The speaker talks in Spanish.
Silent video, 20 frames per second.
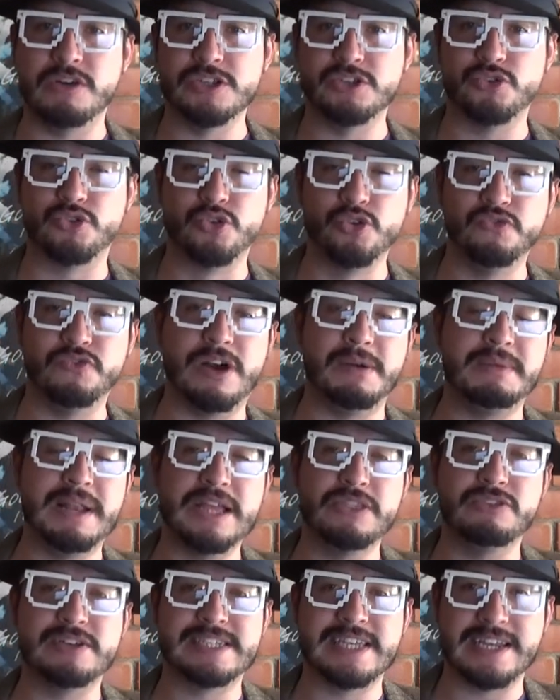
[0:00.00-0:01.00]
a YouTube
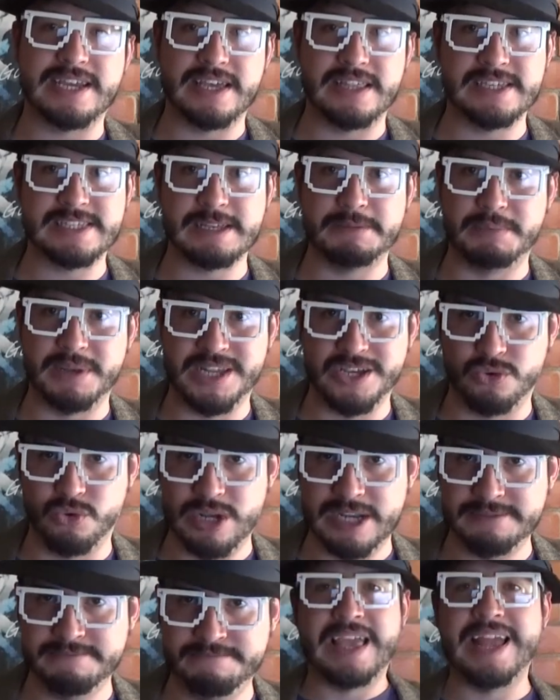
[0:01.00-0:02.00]
hablando acerca de esta película.